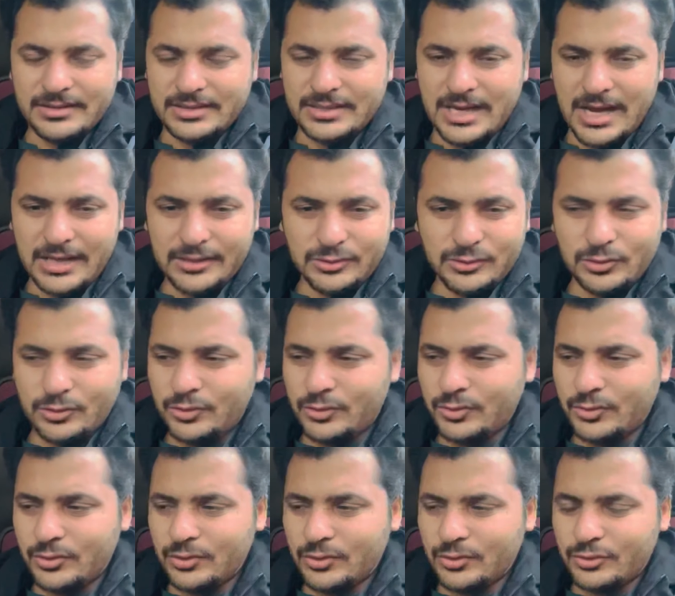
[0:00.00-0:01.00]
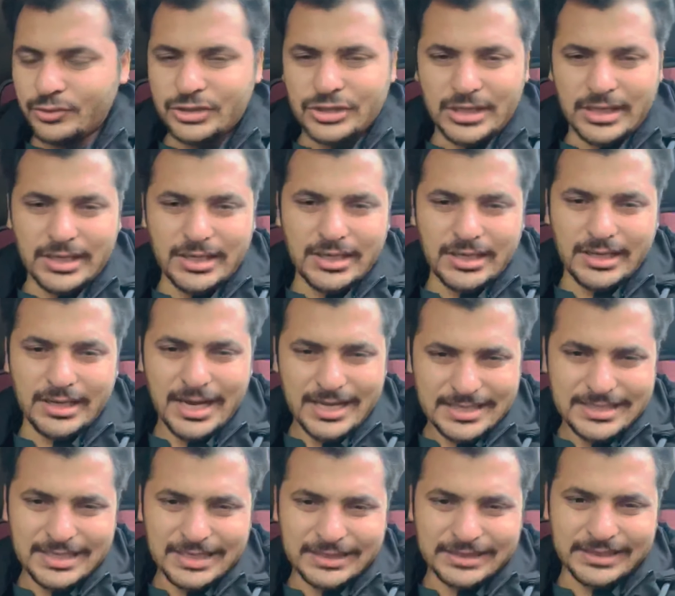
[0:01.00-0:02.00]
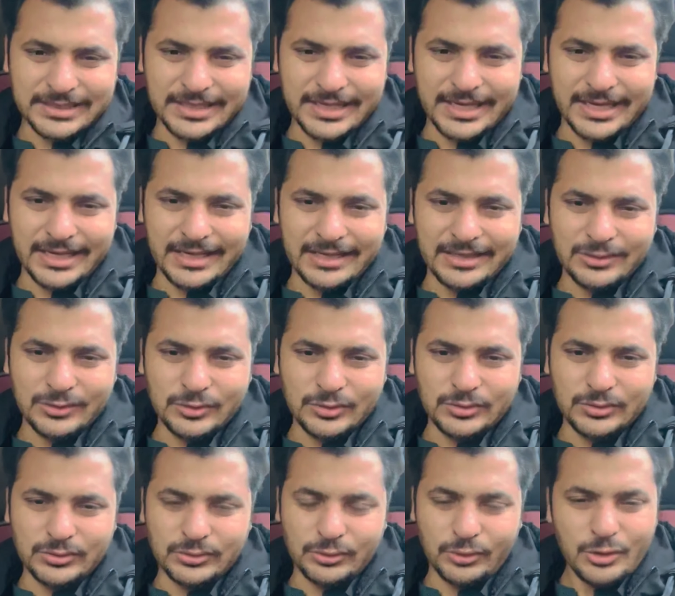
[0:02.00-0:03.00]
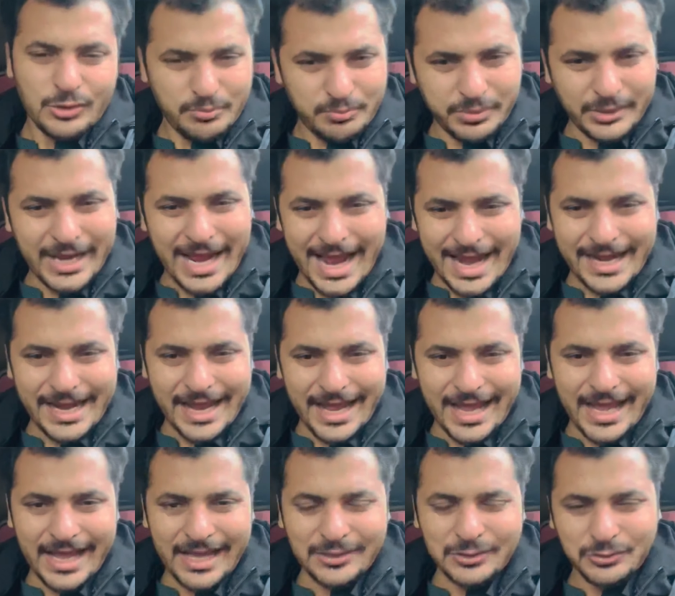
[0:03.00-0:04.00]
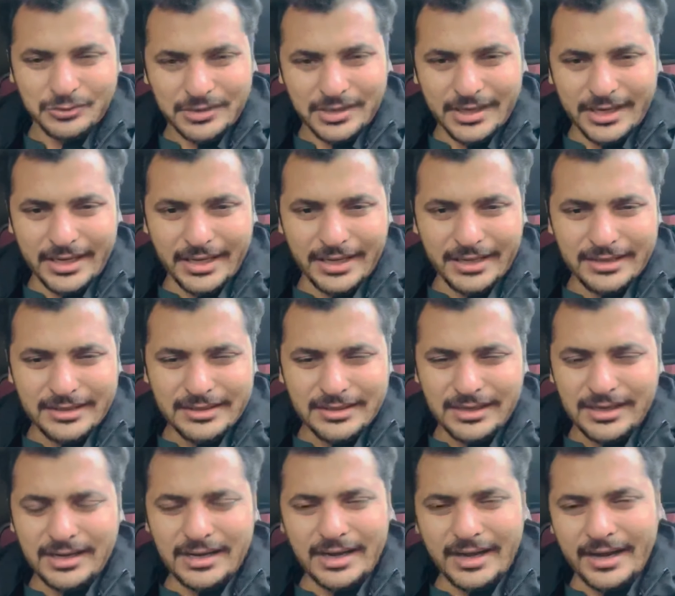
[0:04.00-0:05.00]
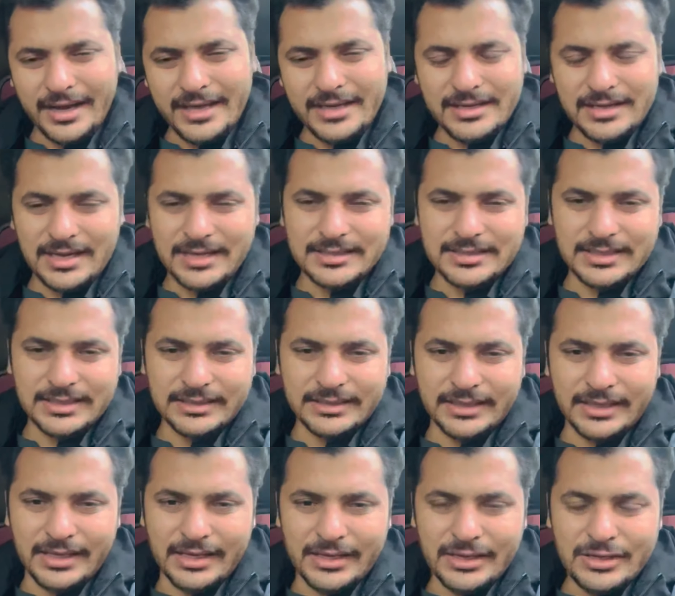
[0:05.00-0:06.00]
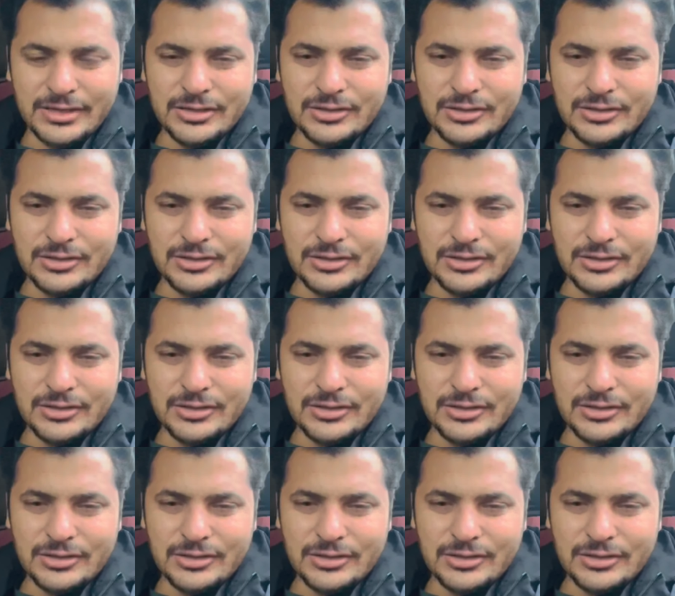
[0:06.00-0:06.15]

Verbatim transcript: या तो कुछ अगर कर सकते हैं कोई प्लान है तो करें अगर नहीं कर सकते